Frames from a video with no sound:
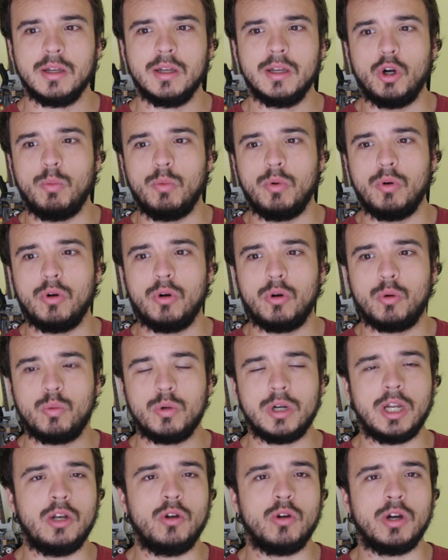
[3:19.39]
Como
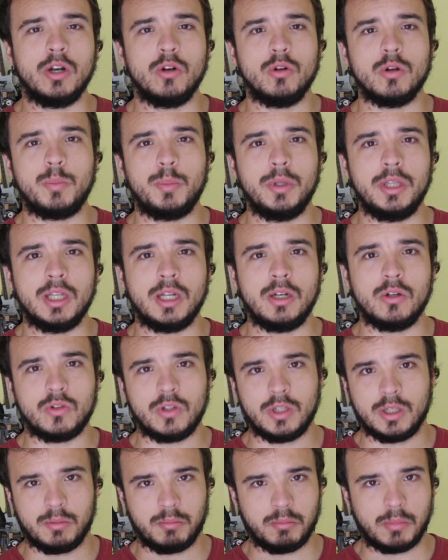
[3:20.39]
una loca en un hospital, o
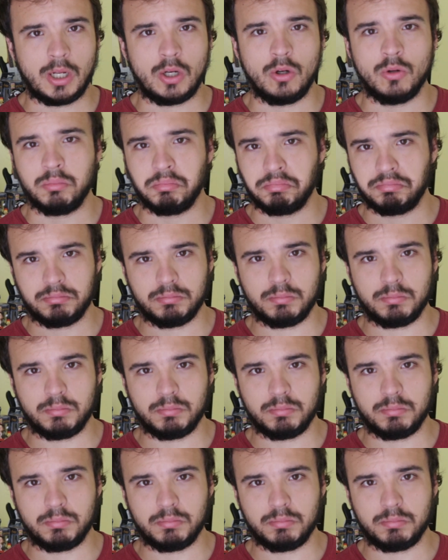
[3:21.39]
sea, algo